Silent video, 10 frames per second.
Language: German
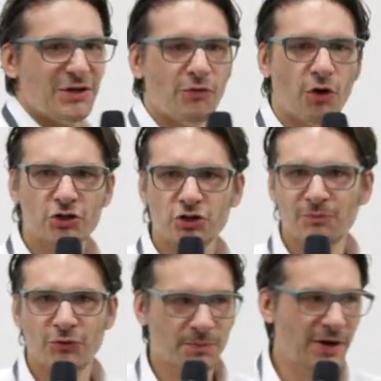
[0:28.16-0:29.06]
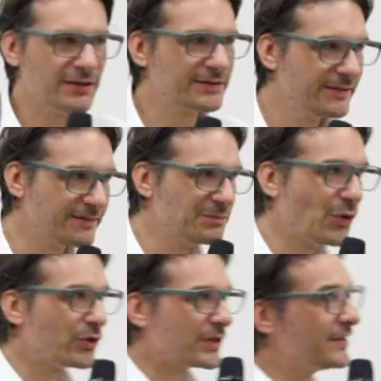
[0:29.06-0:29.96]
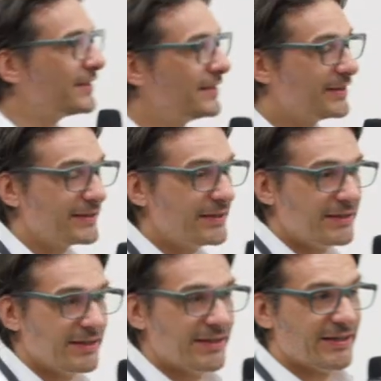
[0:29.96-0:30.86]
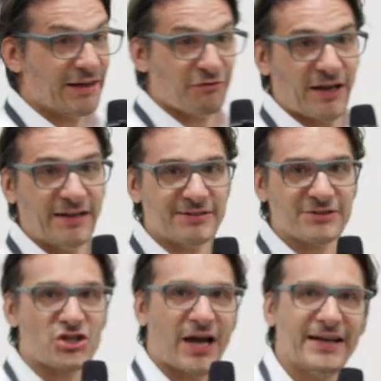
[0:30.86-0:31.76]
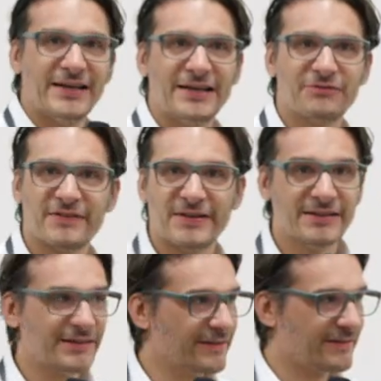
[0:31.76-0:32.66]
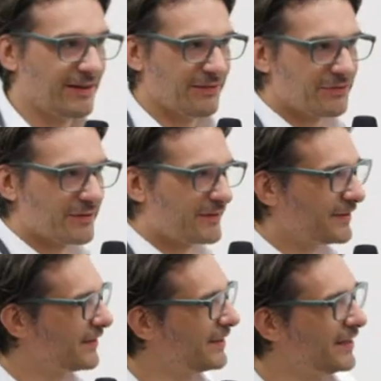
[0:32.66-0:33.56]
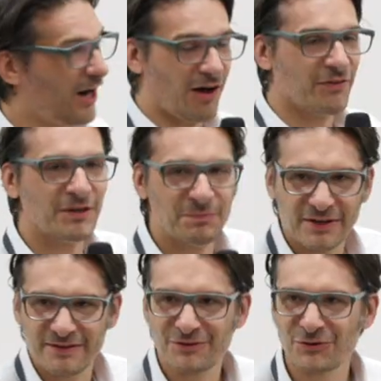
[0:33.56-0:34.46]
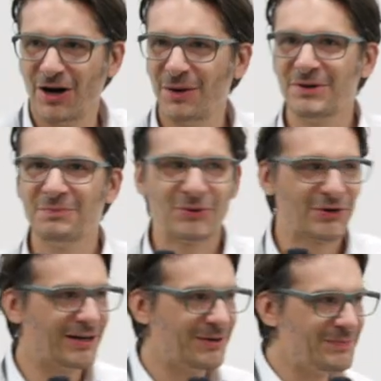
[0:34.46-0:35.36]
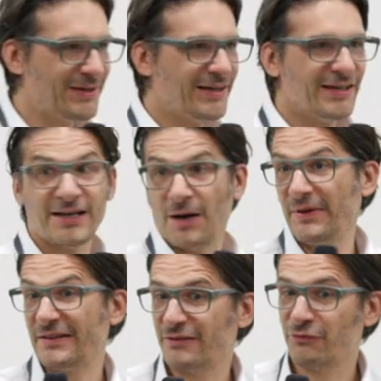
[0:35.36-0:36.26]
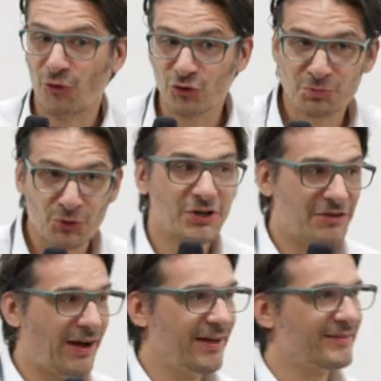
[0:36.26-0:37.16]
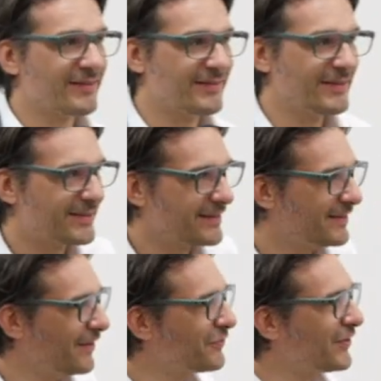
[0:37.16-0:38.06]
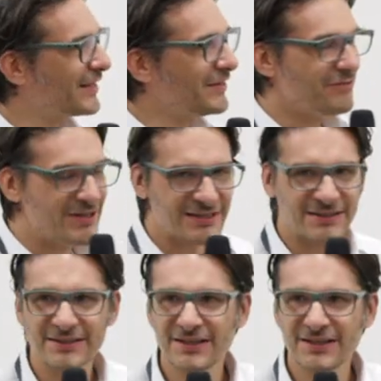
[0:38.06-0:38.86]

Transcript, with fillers: Workshop-Format diesen Morgen. Die Referenten scheinen etwas Interessantes angepriesen zu haben im Programm. Ich habe etwas Vorsprung, ich weiß, dass es interessant werden wird.